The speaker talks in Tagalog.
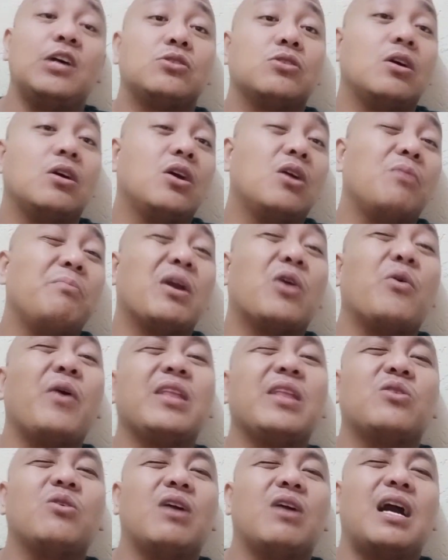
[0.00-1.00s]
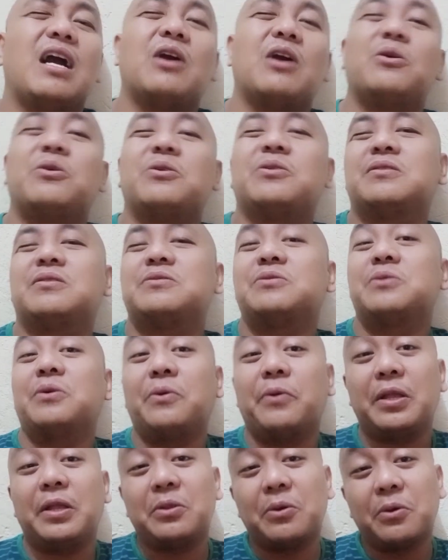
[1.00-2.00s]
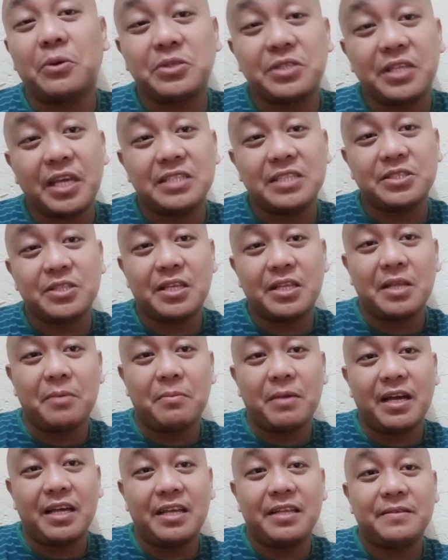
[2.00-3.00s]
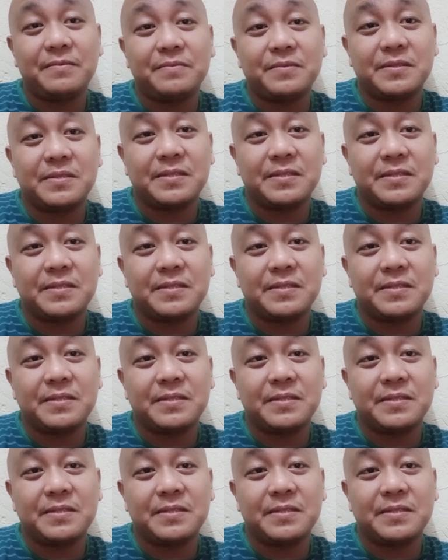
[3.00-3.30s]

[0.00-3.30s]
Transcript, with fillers: So, yun, may kwento nga ako. So, kwento ko, Chero na naman.